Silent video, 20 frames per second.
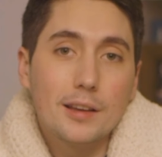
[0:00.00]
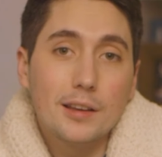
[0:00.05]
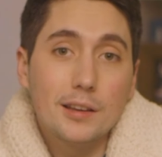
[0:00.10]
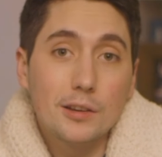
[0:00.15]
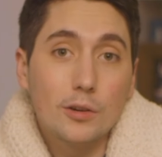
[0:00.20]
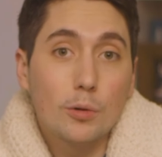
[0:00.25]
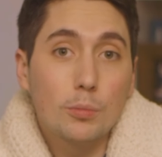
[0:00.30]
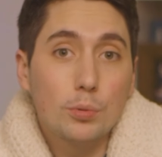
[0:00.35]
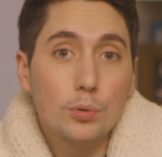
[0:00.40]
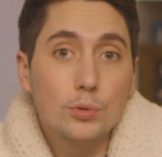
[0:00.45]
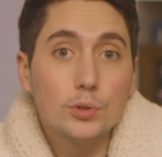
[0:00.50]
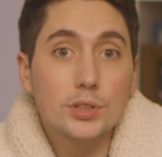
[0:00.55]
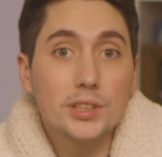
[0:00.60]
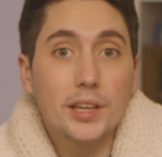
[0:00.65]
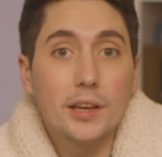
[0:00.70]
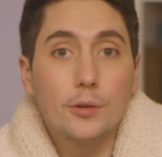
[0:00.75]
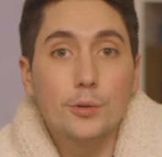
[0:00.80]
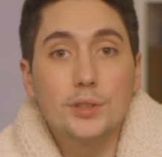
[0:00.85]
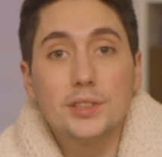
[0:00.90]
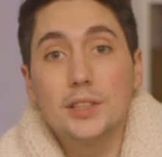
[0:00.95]
et en
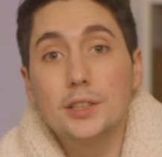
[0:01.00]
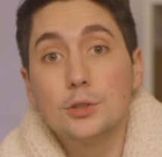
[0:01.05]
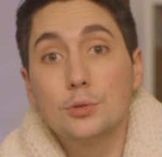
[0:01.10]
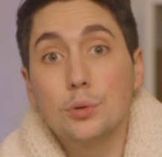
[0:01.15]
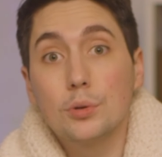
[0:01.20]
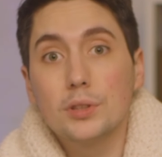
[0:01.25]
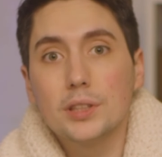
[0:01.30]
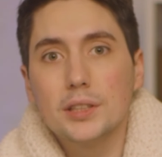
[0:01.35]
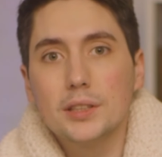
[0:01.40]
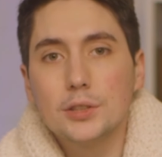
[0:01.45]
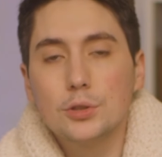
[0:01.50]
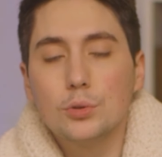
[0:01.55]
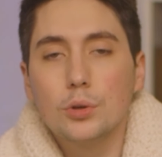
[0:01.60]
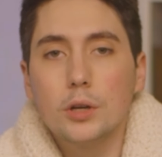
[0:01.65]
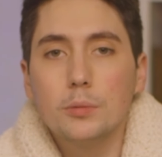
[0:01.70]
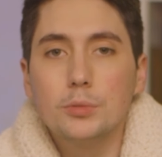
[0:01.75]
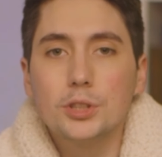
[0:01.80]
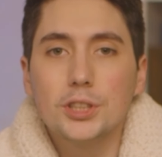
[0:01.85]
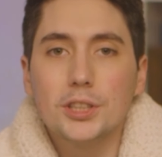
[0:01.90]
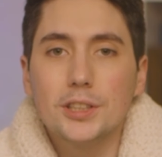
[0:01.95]
plus, il y a eu ces jours des
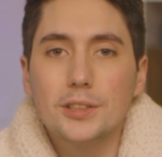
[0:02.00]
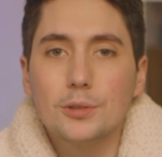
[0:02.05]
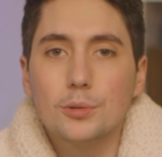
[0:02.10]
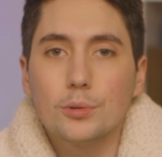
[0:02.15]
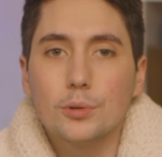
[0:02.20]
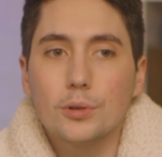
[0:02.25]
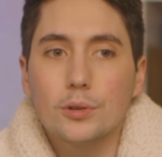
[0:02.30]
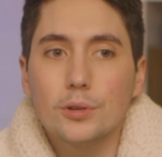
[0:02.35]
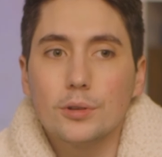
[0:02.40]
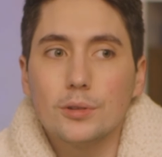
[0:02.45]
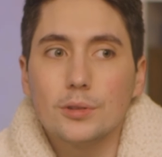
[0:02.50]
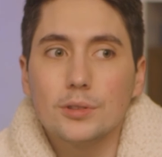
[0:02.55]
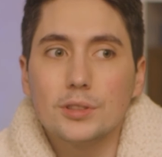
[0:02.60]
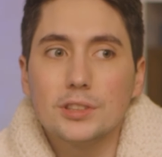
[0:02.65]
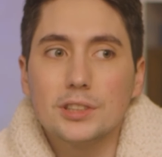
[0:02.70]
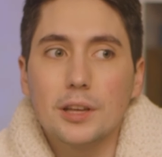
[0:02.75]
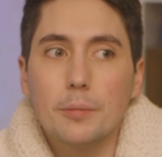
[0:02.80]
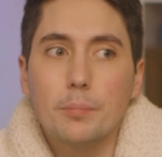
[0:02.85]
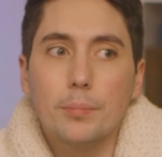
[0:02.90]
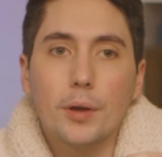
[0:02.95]
EMG, donc euh,
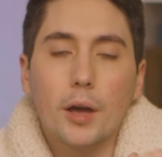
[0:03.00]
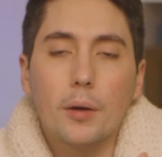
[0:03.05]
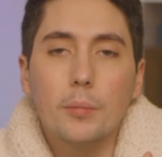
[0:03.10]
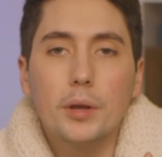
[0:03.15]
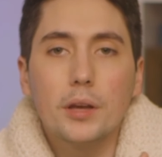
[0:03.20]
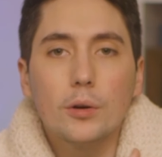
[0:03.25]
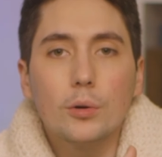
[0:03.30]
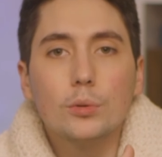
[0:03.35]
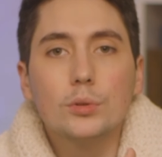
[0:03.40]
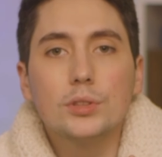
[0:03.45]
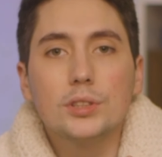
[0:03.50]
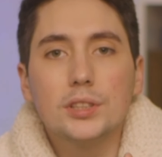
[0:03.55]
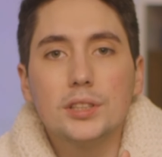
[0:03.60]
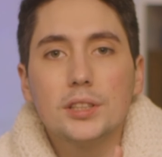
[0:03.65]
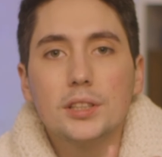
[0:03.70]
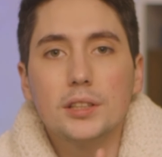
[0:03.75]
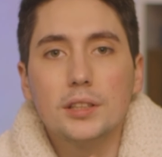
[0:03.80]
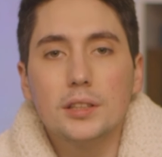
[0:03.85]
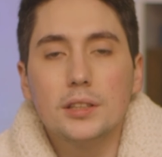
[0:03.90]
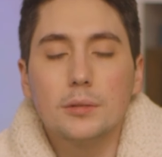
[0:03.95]
ça me permet
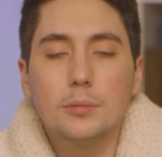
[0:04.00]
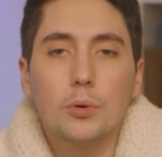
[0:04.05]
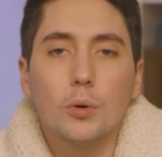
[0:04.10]
aussi...